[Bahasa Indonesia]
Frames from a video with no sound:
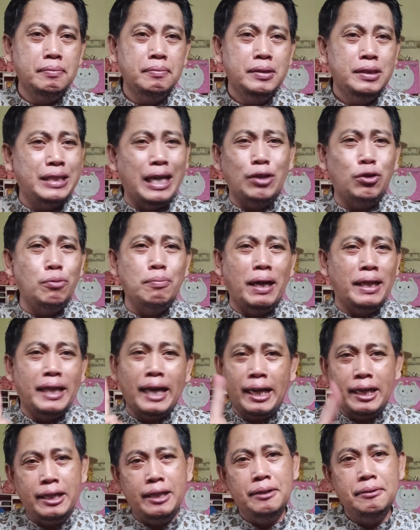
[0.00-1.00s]
Satu
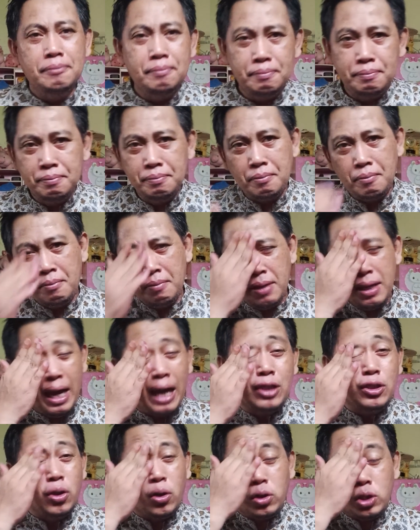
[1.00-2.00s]
materi.
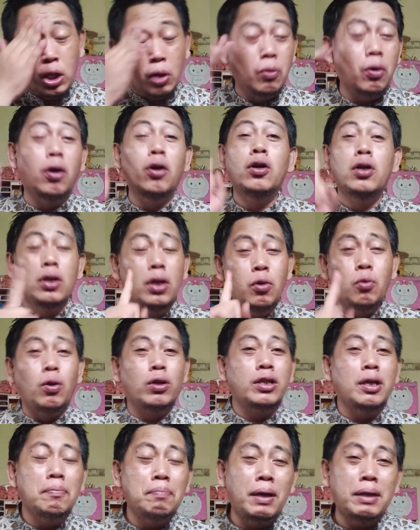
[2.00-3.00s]
Aksara Jawa
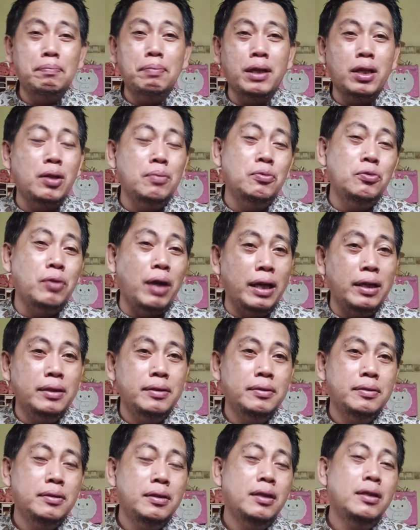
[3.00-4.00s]
wonten empat pertemuan.
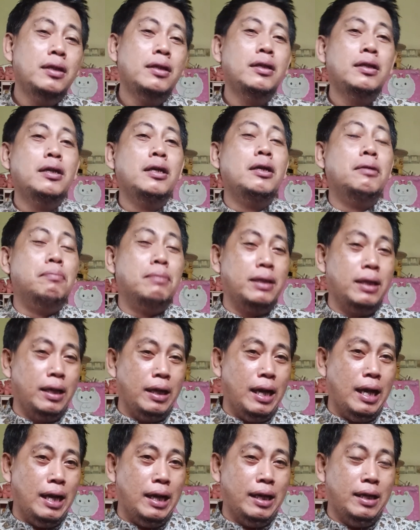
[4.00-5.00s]

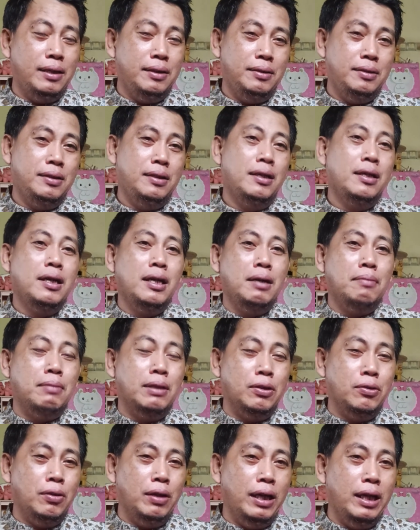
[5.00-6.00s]
Mendengar,
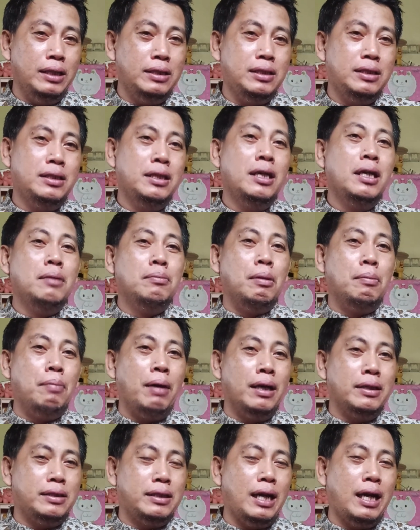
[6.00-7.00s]
menulis,
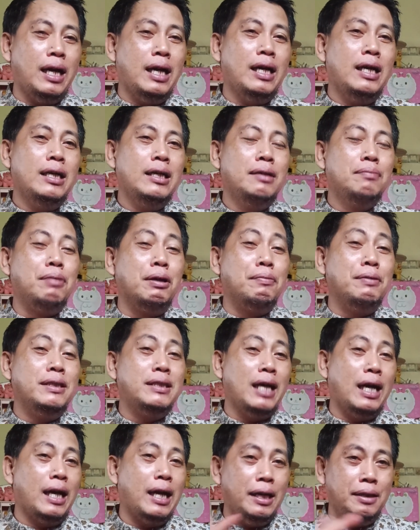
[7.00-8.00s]
membaca,
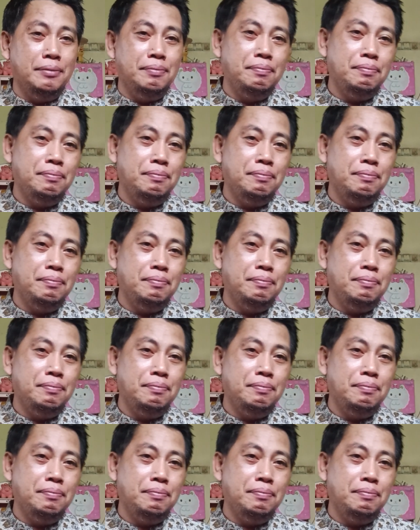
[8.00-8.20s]
berbicara.